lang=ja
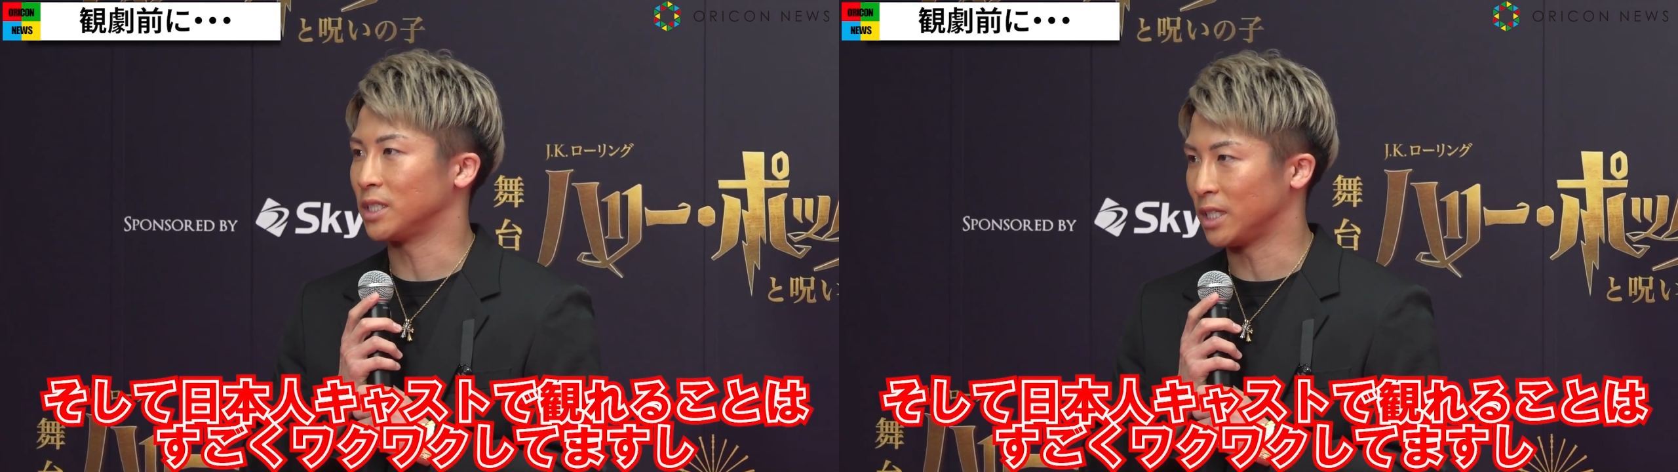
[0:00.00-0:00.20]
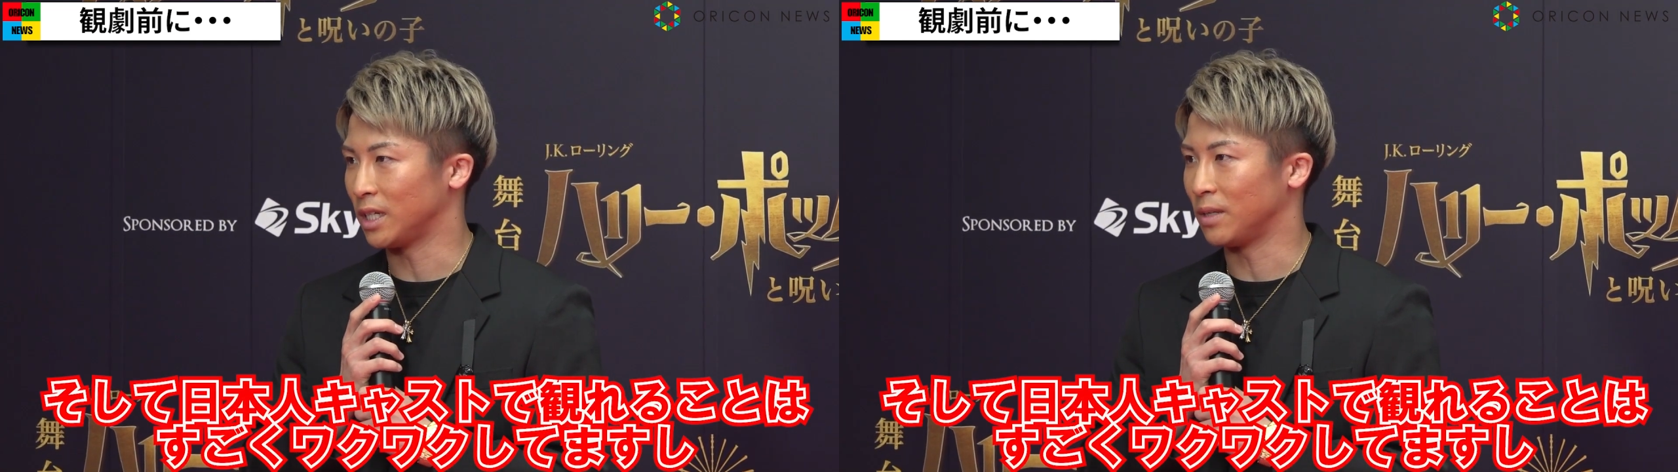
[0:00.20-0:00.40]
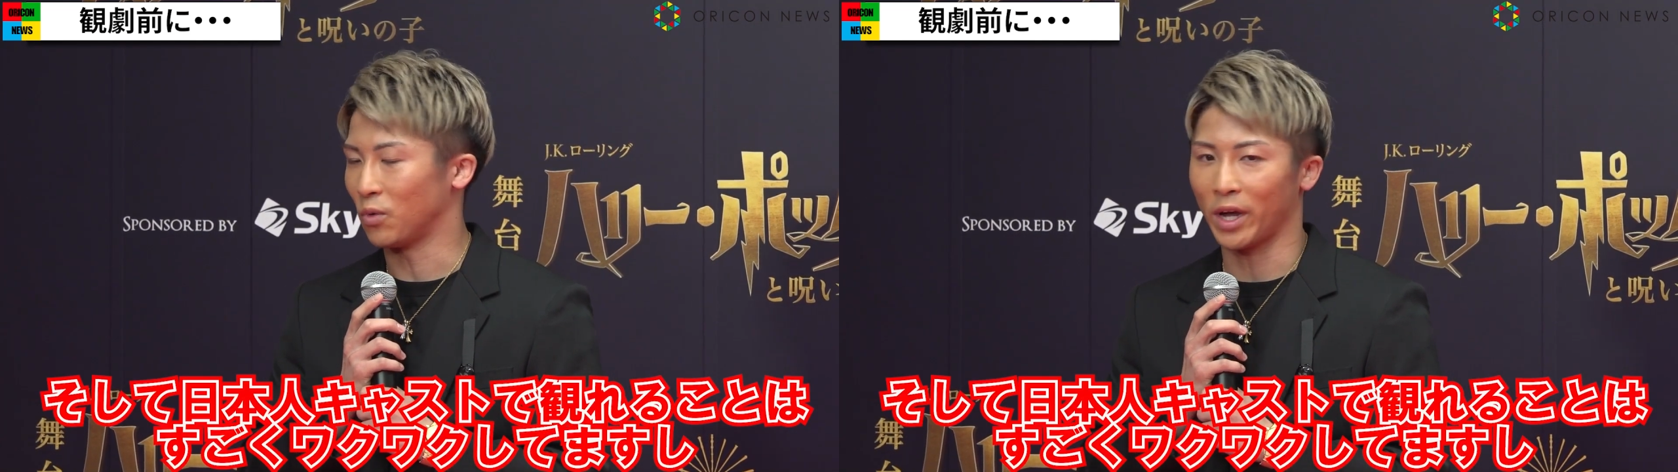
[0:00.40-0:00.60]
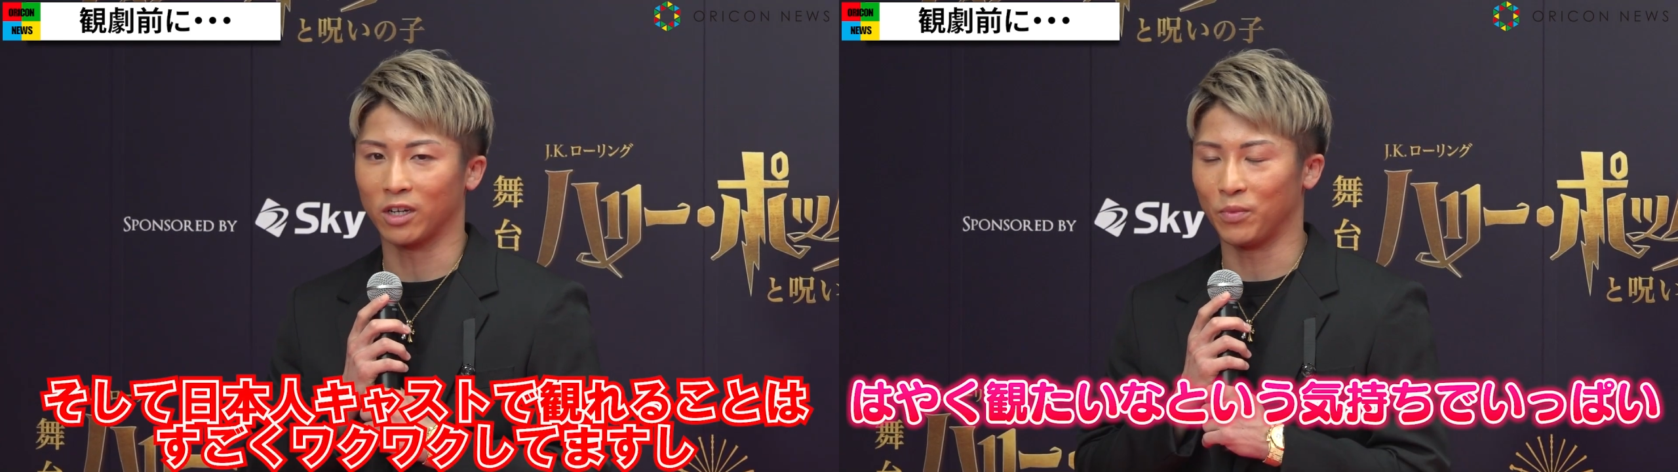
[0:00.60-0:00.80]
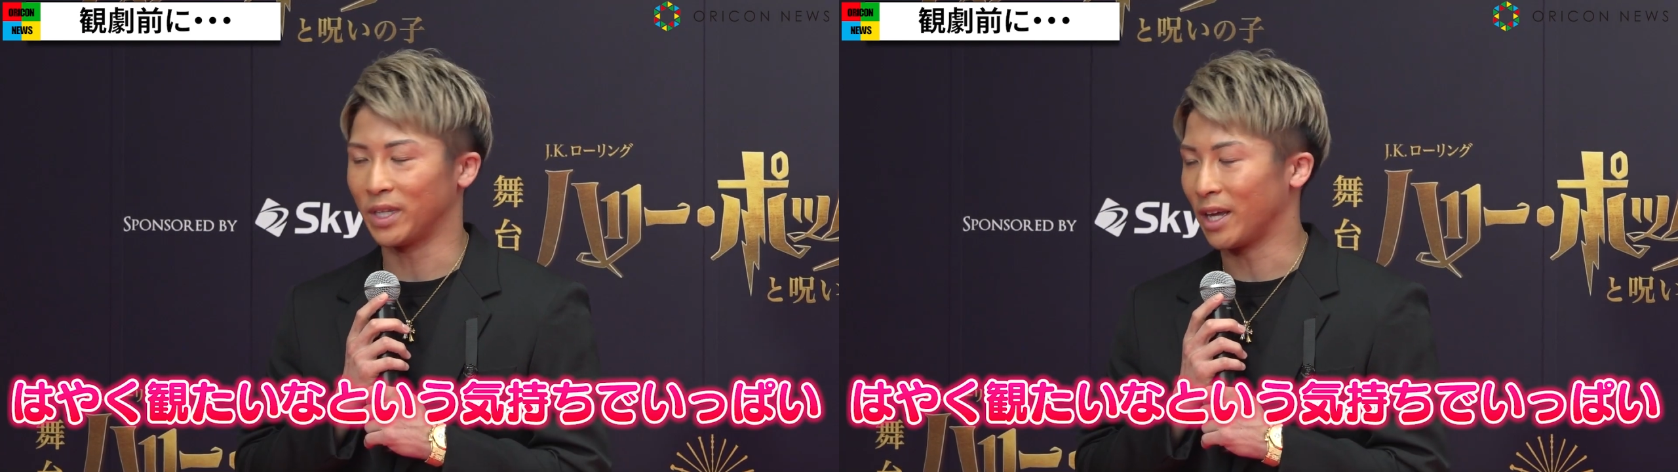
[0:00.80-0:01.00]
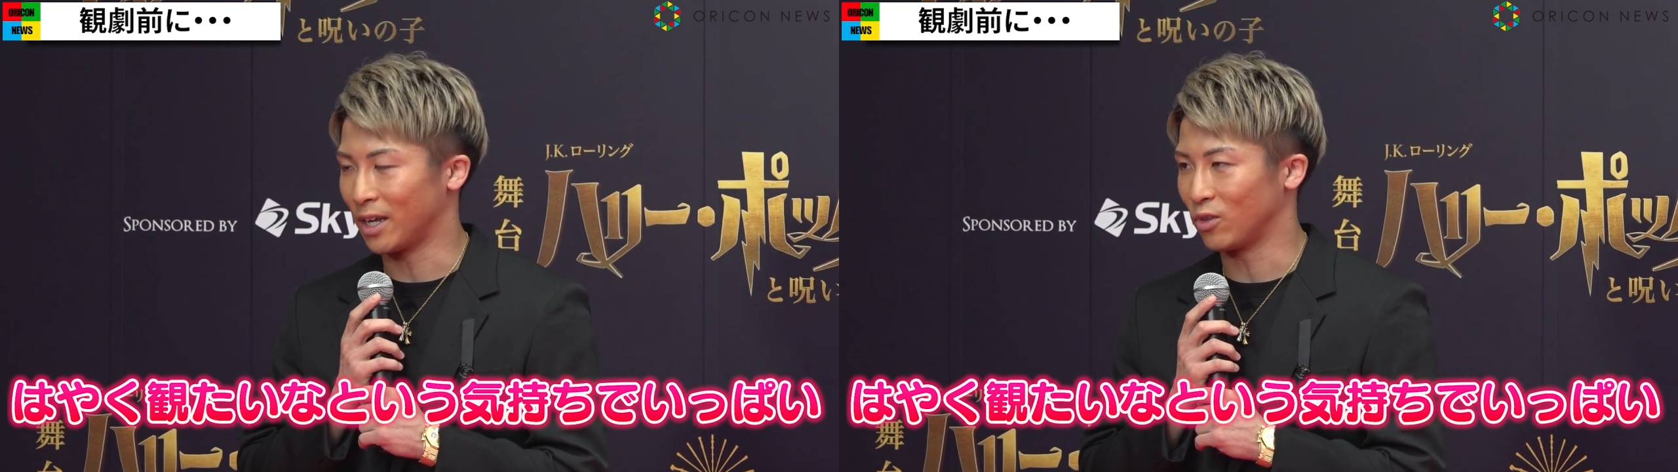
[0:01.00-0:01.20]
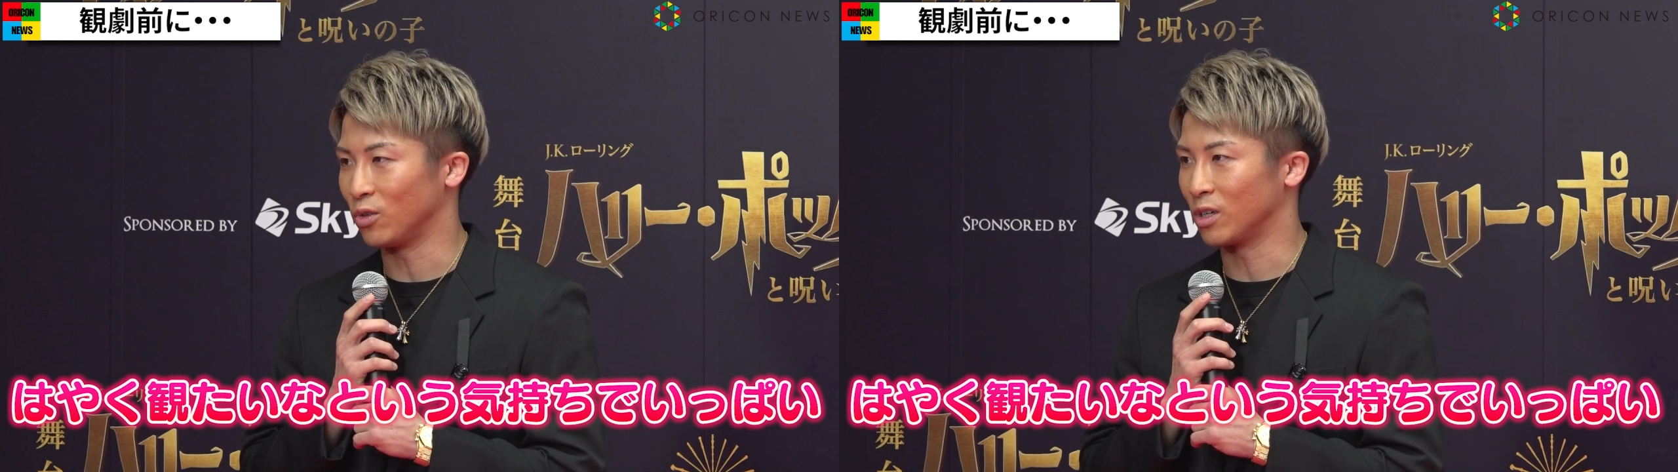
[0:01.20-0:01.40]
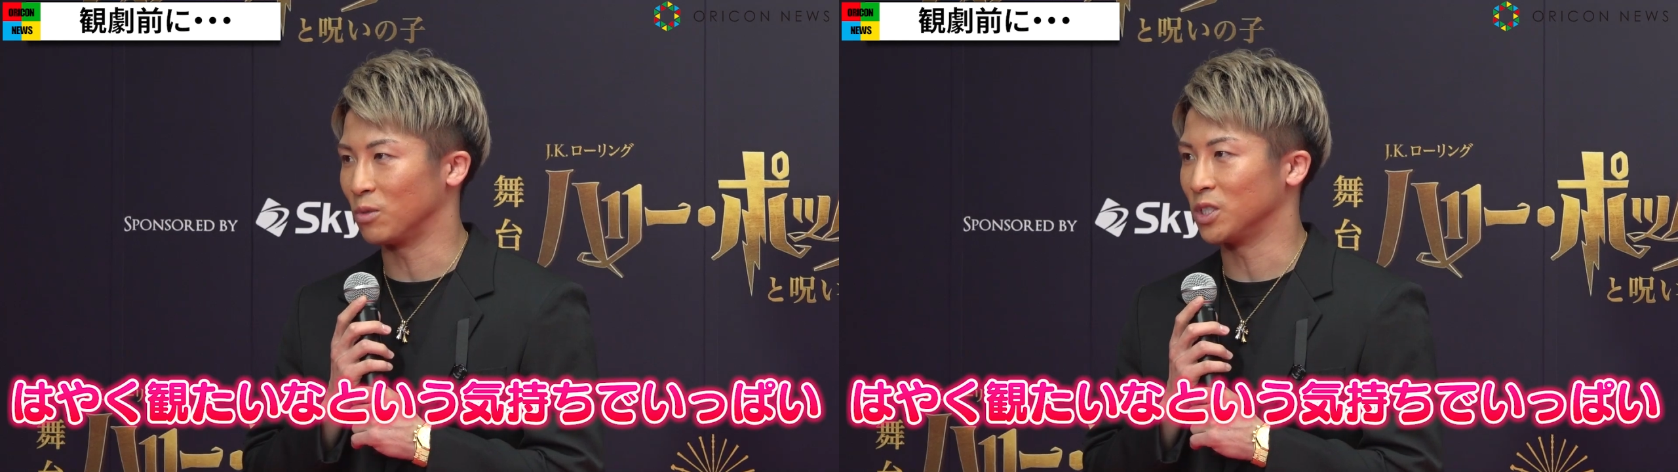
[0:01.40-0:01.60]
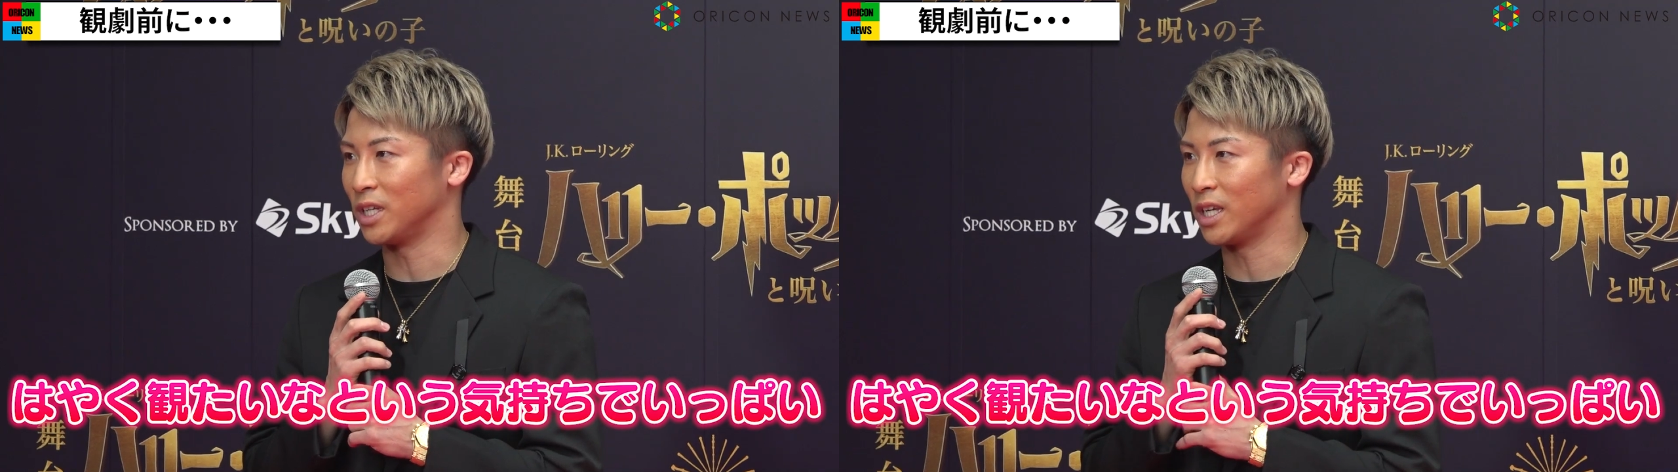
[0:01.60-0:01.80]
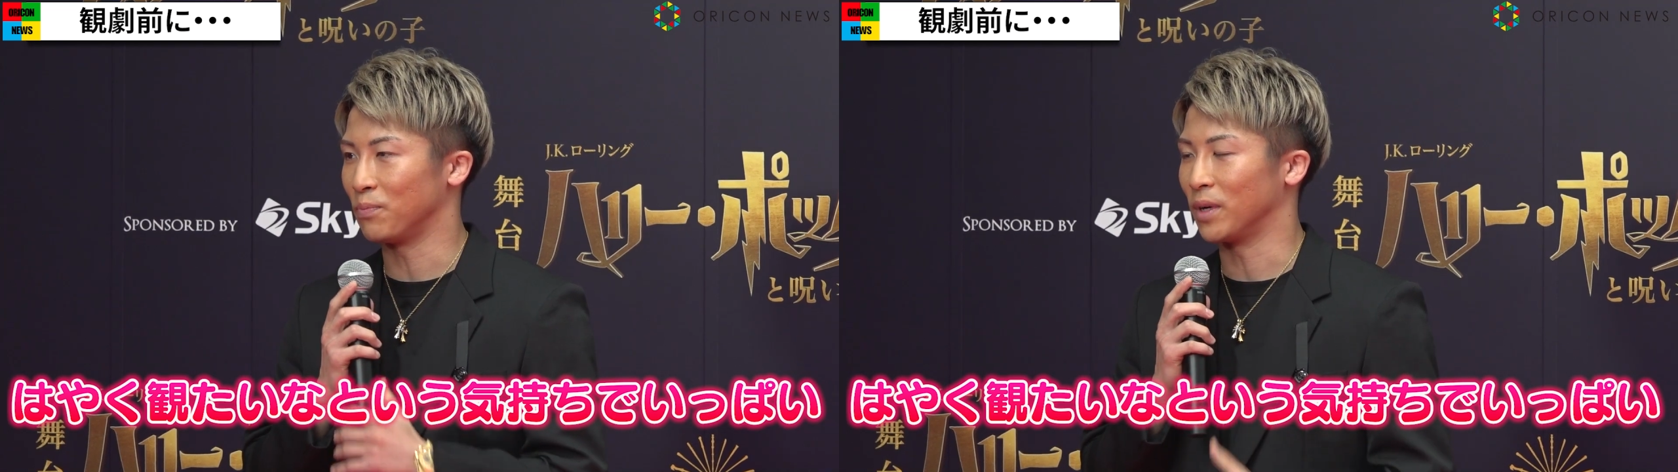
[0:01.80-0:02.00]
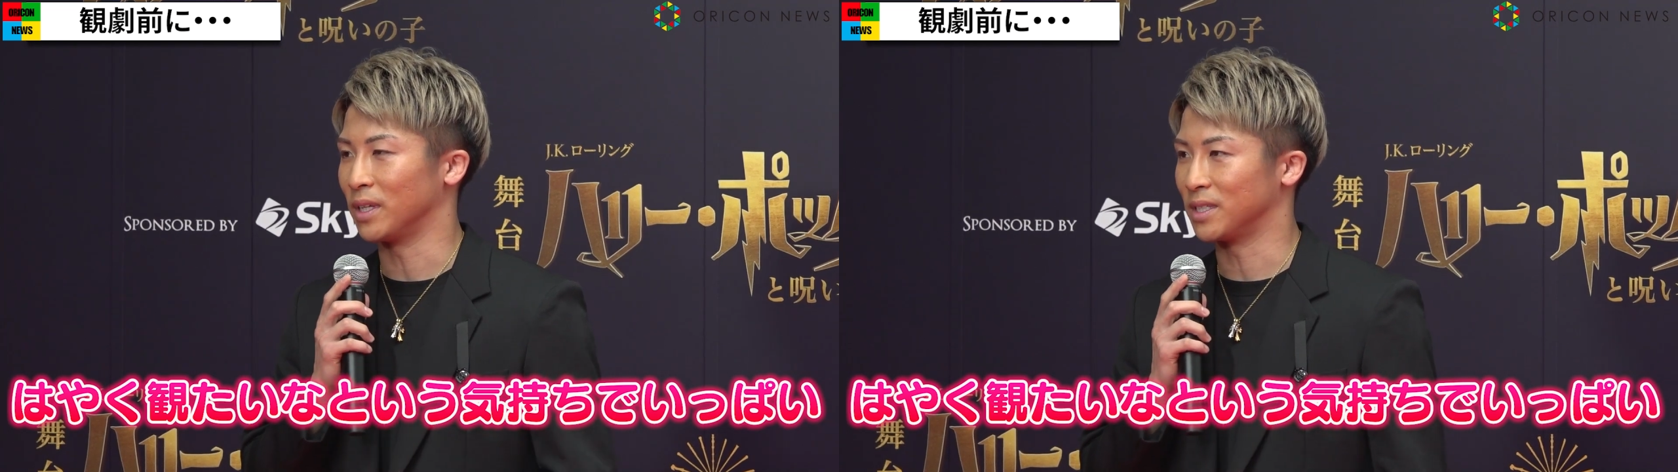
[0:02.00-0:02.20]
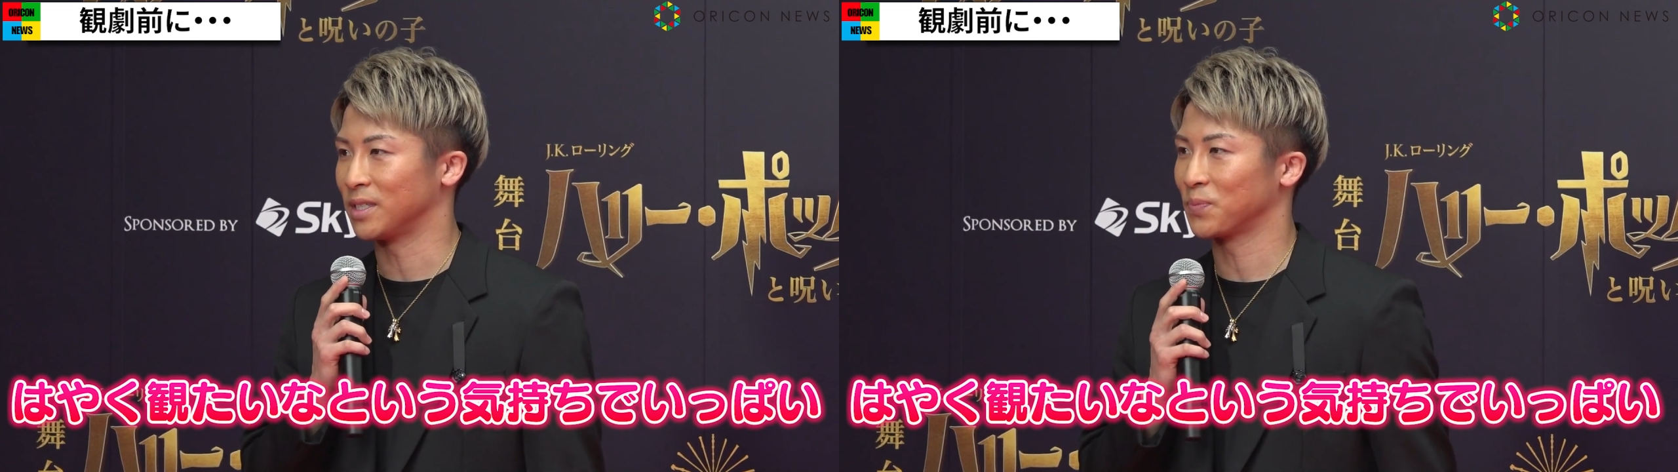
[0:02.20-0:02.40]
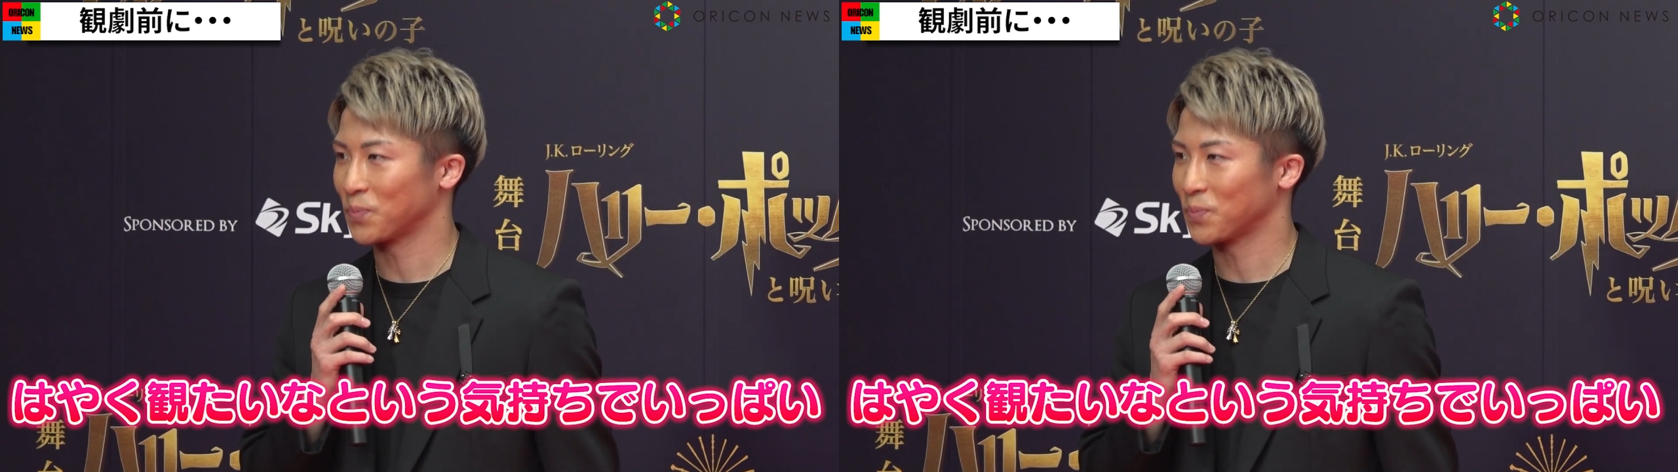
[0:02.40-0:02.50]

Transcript: しもう早く見たいなという気持ちでいっぱいです